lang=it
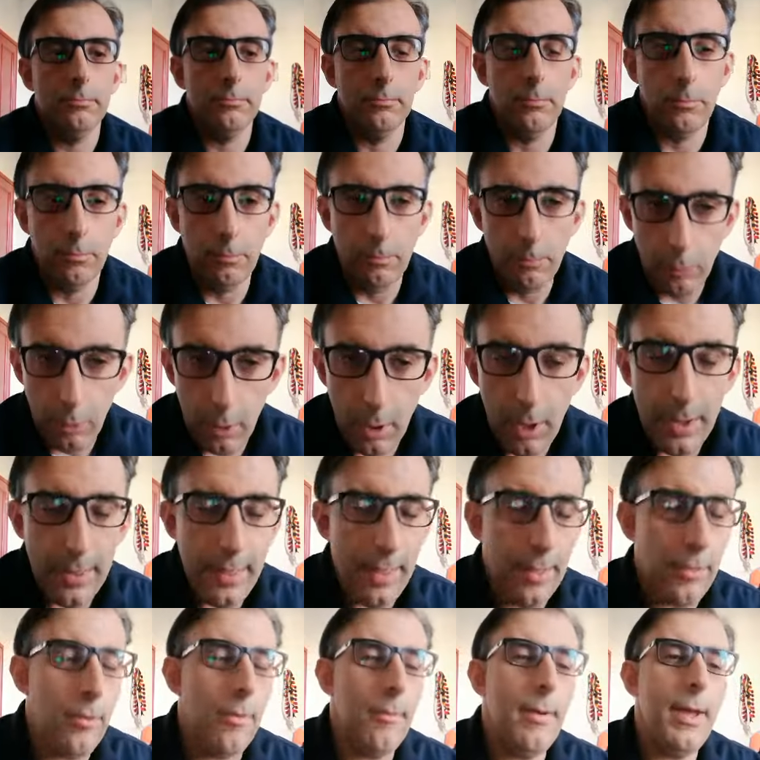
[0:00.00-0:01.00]

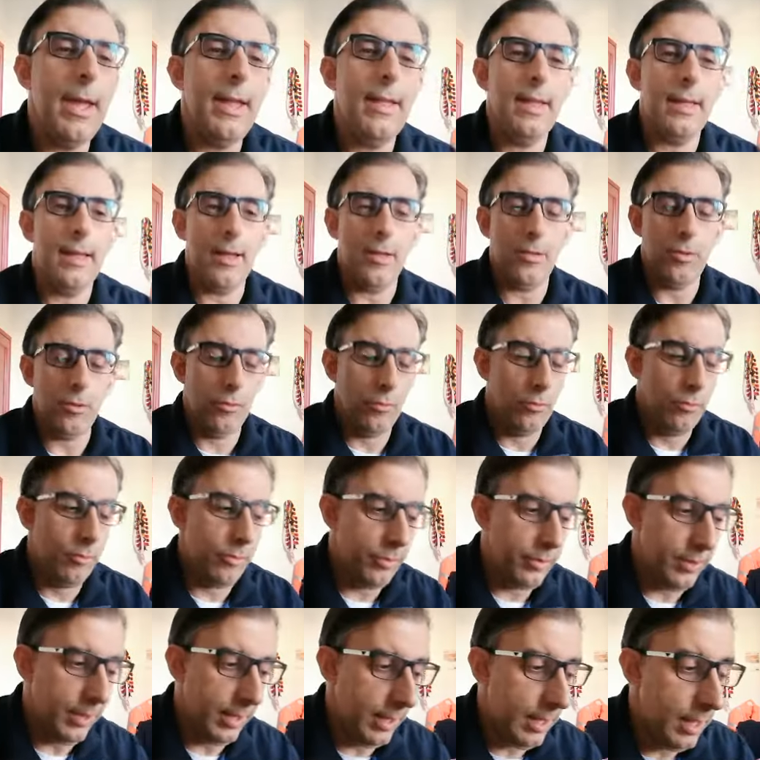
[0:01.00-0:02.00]
Buona domenica a
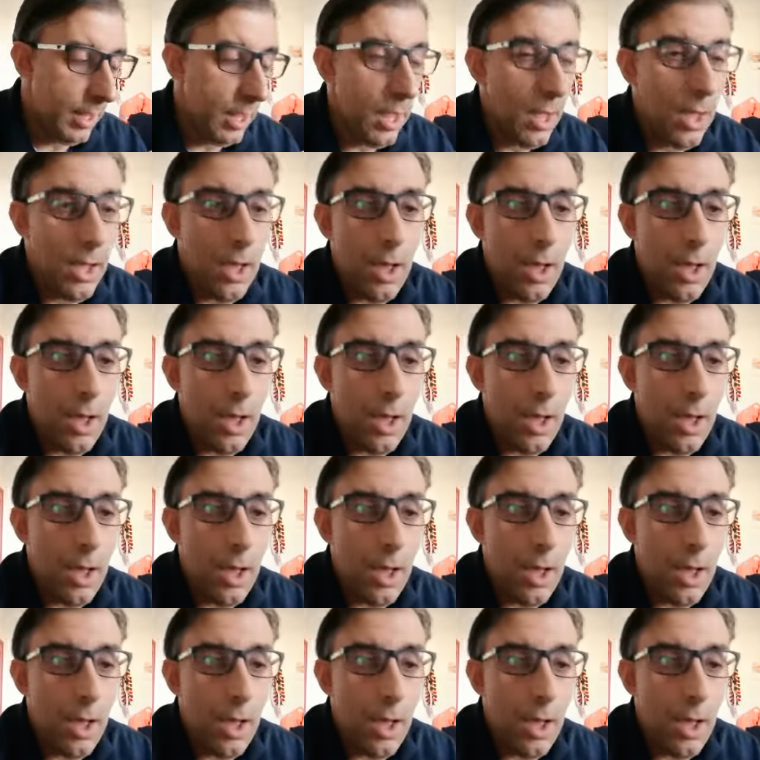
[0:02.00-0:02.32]
tutti.